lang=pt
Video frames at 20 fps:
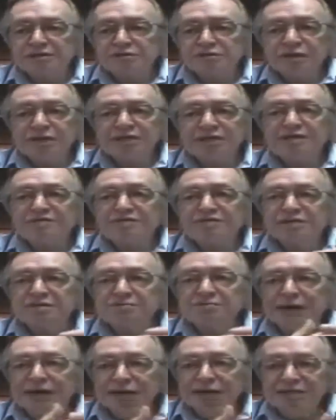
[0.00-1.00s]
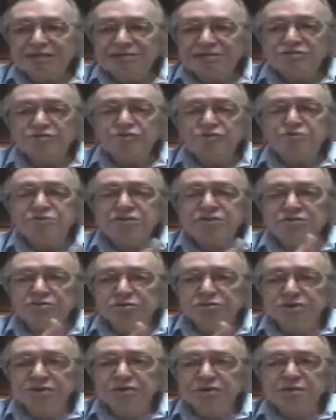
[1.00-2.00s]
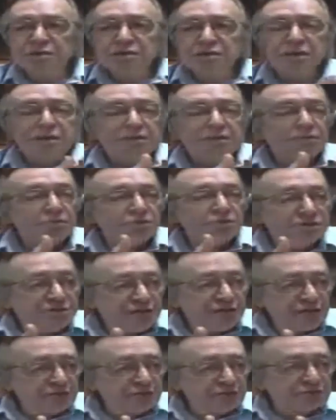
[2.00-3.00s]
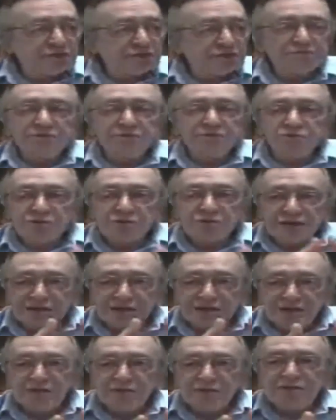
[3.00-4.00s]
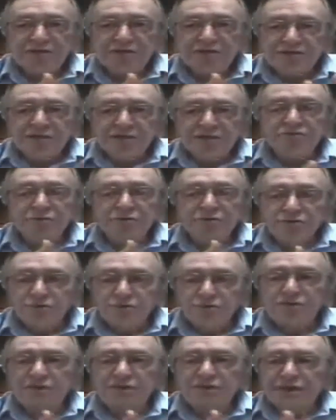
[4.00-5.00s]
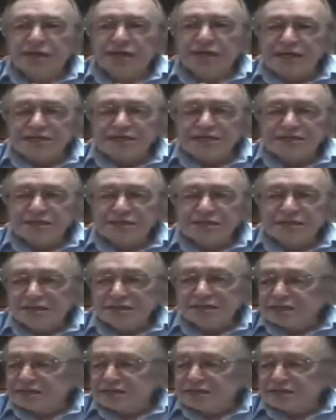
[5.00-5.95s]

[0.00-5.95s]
está sendo cada vez mais substituída por signos, e as pessoas acreditam que esses signos são coisas reais.